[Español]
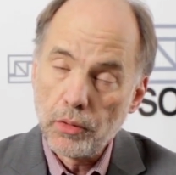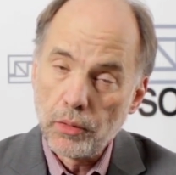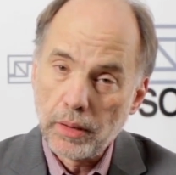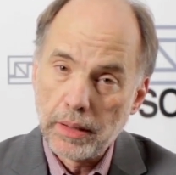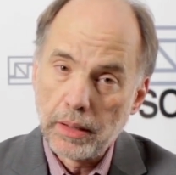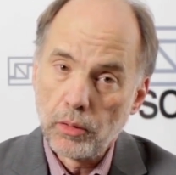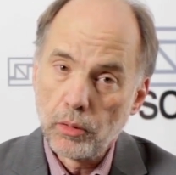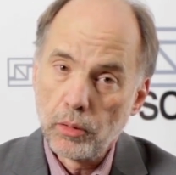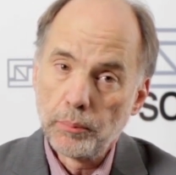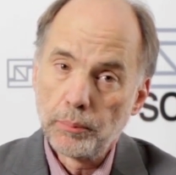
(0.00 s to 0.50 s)
Yo
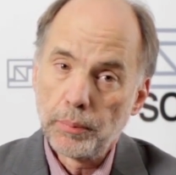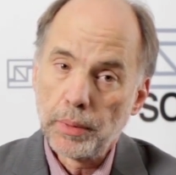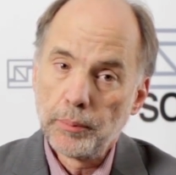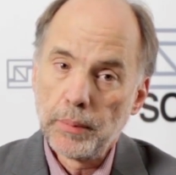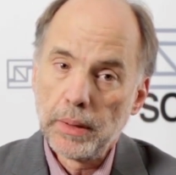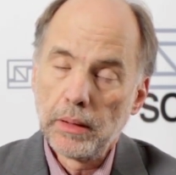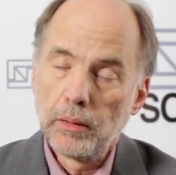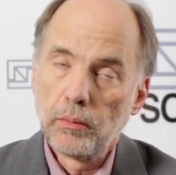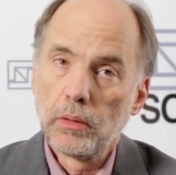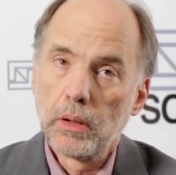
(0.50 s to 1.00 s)
quiero en
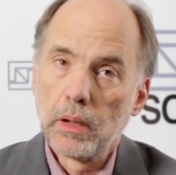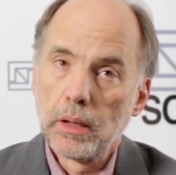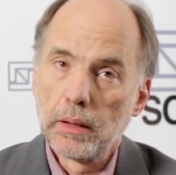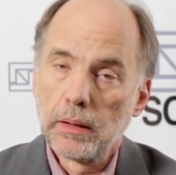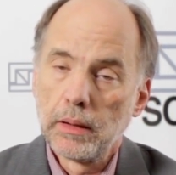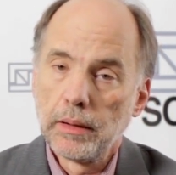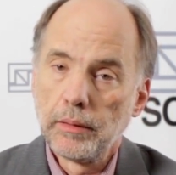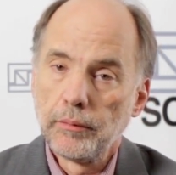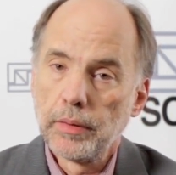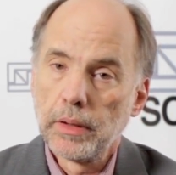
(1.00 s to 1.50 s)
primer
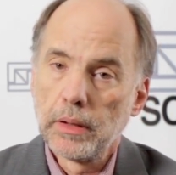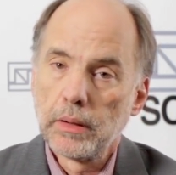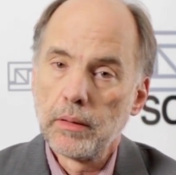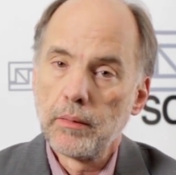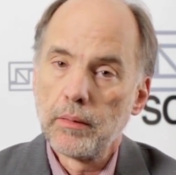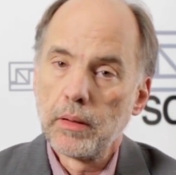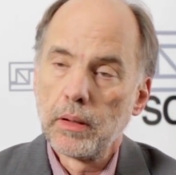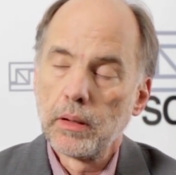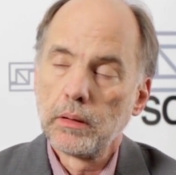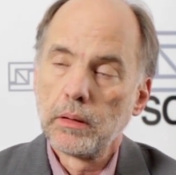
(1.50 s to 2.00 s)
lugar
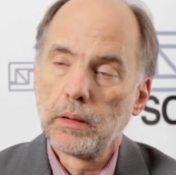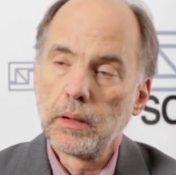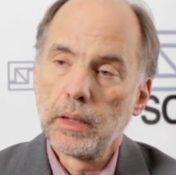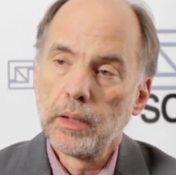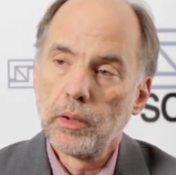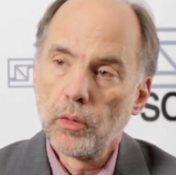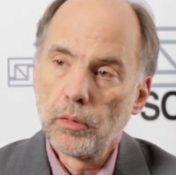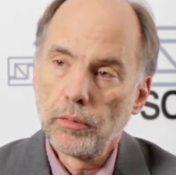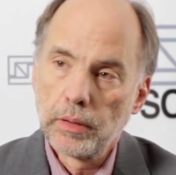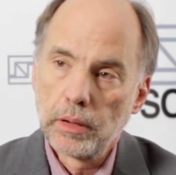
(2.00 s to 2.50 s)
enfatizar
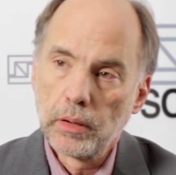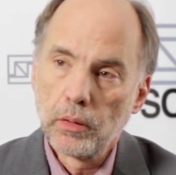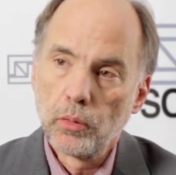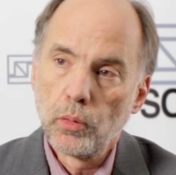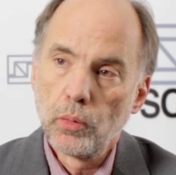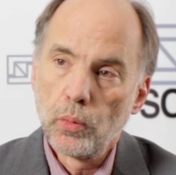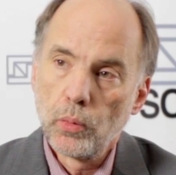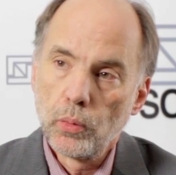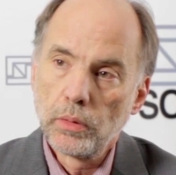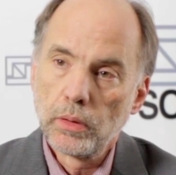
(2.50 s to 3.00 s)
que yo veo
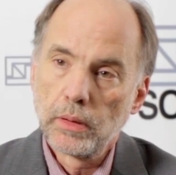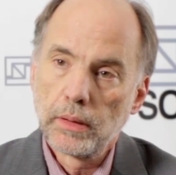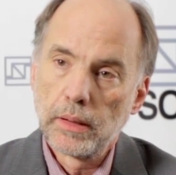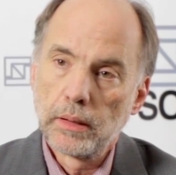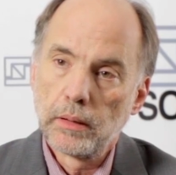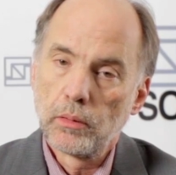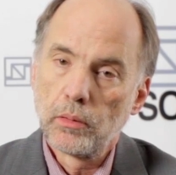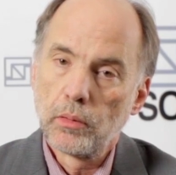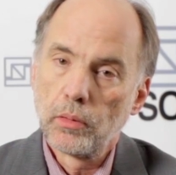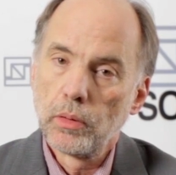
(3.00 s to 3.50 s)
un
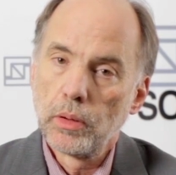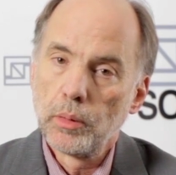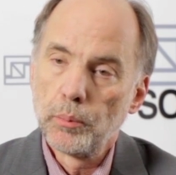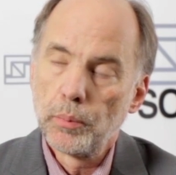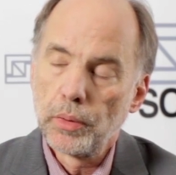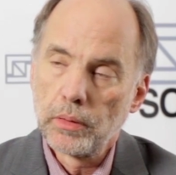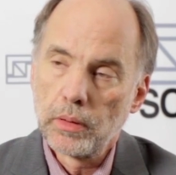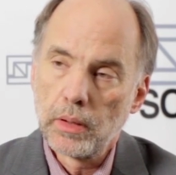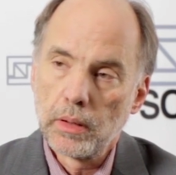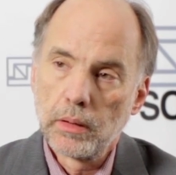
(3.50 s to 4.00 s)
reto
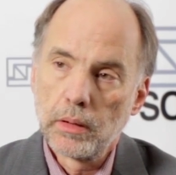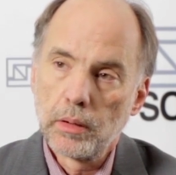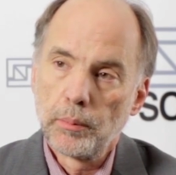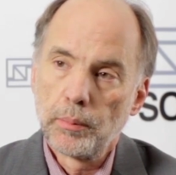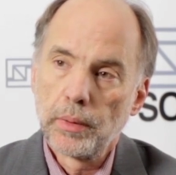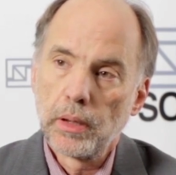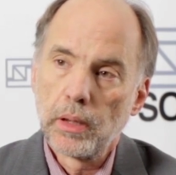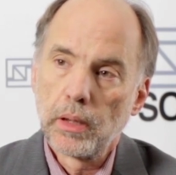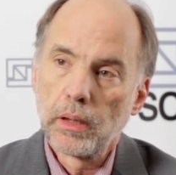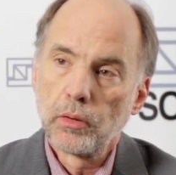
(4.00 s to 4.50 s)
importante
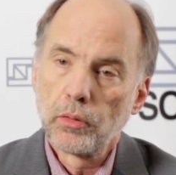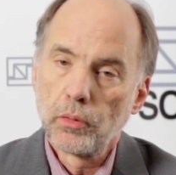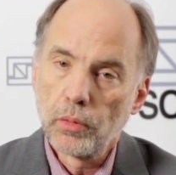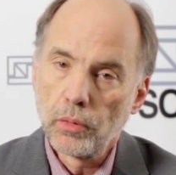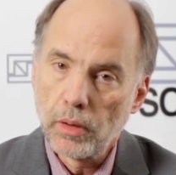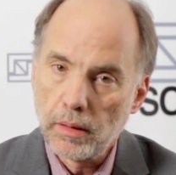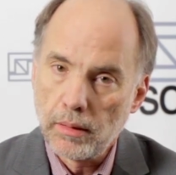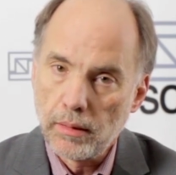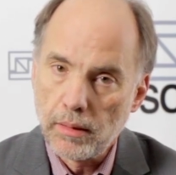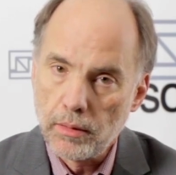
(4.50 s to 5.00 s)
para
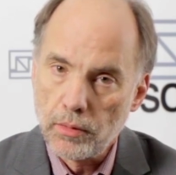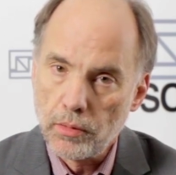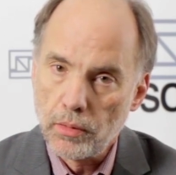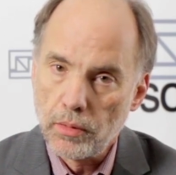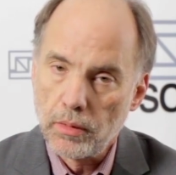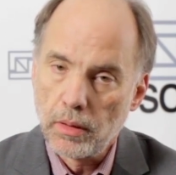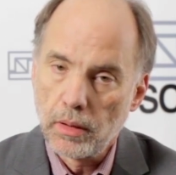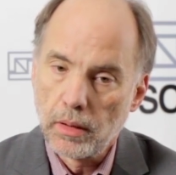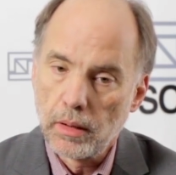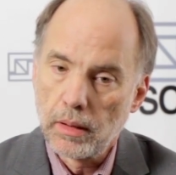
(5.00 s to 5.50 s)
todas las
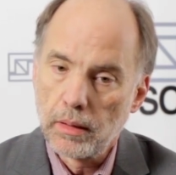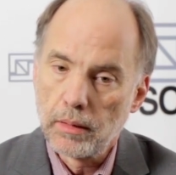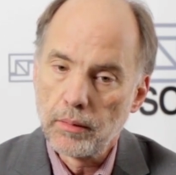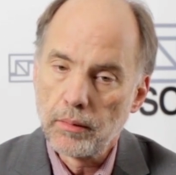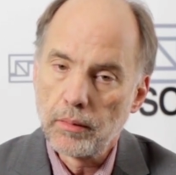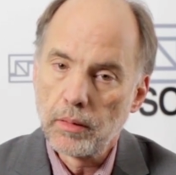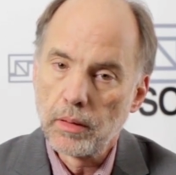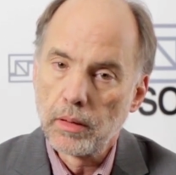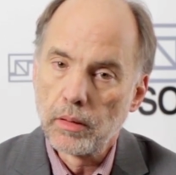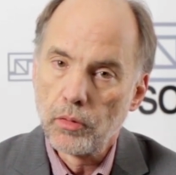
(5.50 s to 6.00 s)

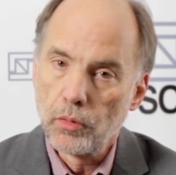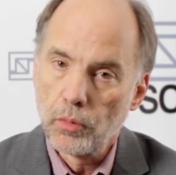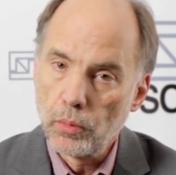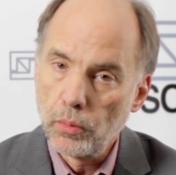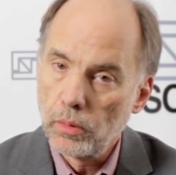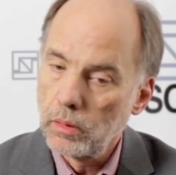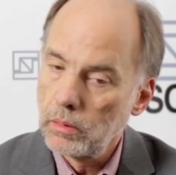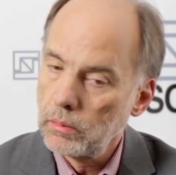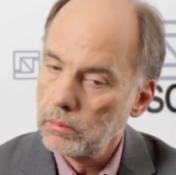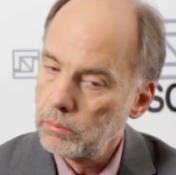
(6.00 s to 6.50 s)
sociedades del
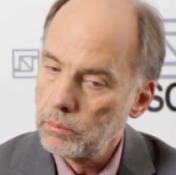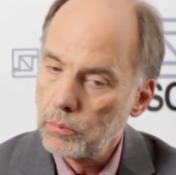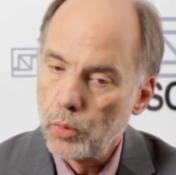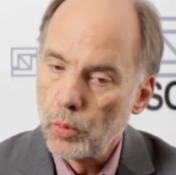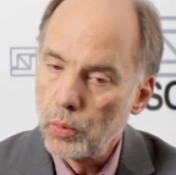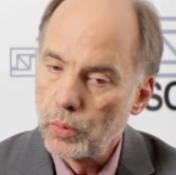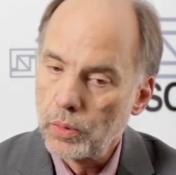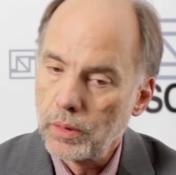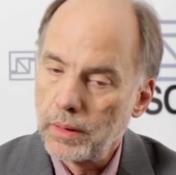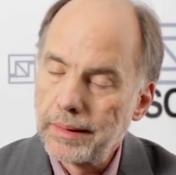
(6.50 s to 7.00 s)
sur
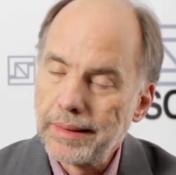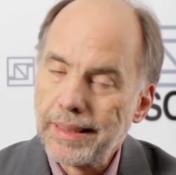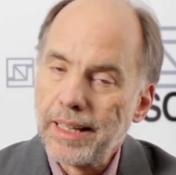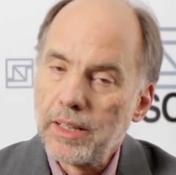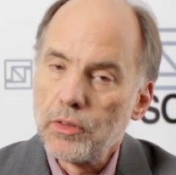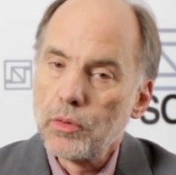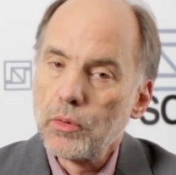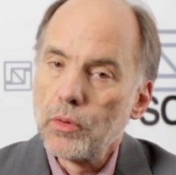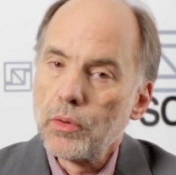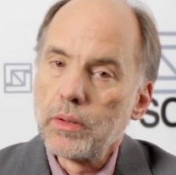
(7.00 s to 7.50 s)
o
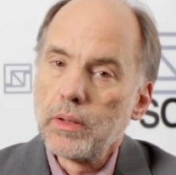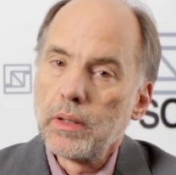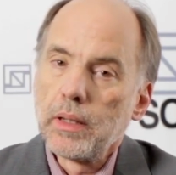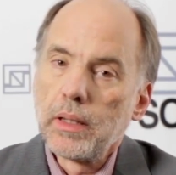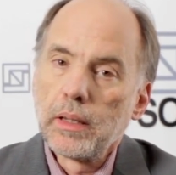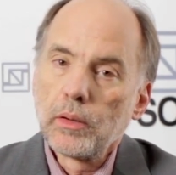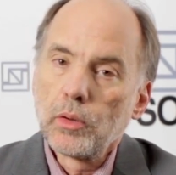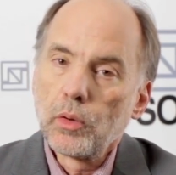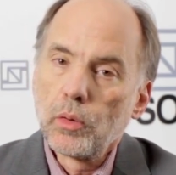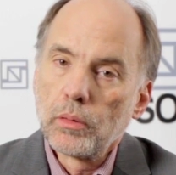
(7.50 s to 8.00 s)
la
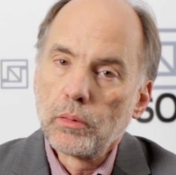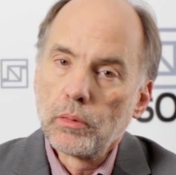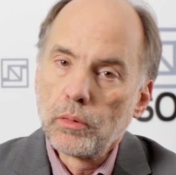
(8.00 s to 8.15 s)
sociedad